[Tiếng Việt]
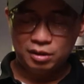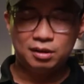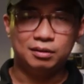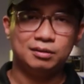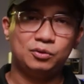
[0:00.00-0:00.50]

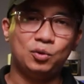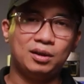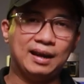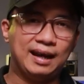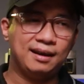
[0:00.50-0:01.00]
hương
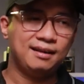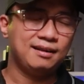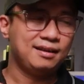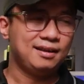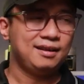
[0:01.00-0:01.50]
thuốc lá
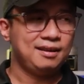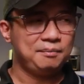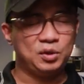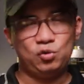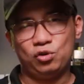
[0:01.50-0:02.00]

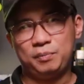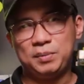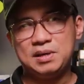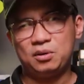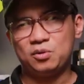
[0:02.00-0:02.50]
mặc dù là
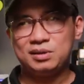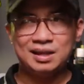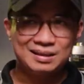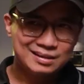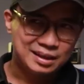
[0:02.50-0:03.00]
mình biết là có
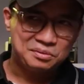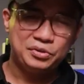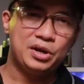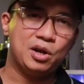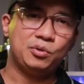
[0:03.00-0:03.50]
rất rất
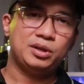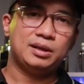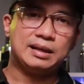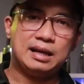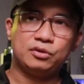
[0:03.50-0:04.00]
nhiều như
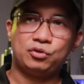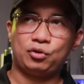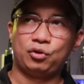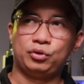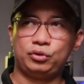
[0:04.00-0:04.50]
là
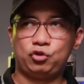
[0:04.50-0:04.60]
Naso,